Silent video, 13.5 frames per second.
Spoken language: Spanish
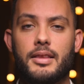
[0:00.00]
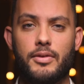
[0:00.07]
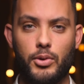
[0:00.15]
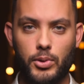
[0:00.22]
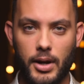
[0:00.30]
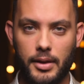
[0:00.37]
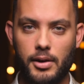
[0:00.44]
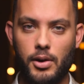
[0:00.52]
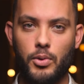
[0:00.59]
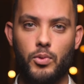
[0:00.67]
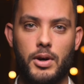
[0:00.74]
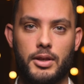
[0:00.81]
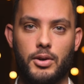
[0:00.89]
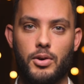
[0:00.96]
disfrutar de los
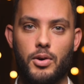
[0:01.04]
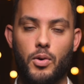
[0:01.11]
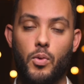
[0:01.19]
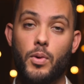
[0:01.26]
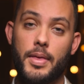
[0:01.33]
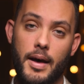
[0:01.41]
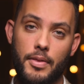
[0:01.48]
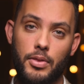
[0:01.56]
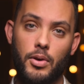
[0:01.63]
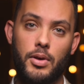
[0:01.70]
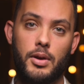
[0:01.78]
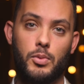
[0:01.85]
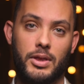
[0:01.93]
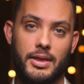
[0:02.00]
nuestros, cuidando
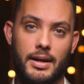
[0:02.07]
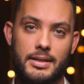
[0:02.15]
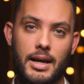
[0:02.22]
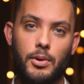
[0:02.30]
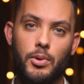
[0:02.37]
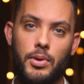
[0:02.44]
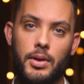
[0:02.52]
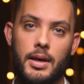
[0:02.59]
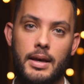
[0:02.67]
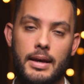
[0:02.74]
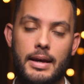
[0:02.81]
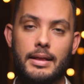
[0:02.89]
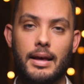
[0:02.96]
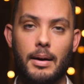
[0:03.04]
de nuestra salud
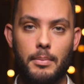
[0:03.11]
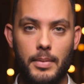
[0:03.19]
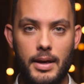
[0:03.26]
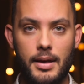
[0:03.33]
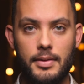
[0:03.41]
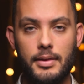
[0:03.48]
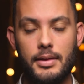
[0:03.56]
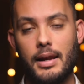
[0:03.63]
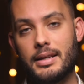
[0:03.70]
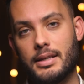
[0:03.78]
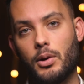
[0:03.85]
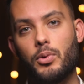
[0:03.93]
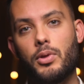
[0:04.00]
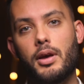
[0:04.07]
y también de la
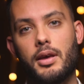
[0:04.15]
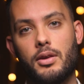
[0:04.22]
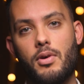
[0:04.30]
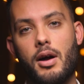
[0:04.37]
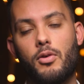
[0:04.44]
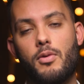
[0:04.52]
salud de quien nos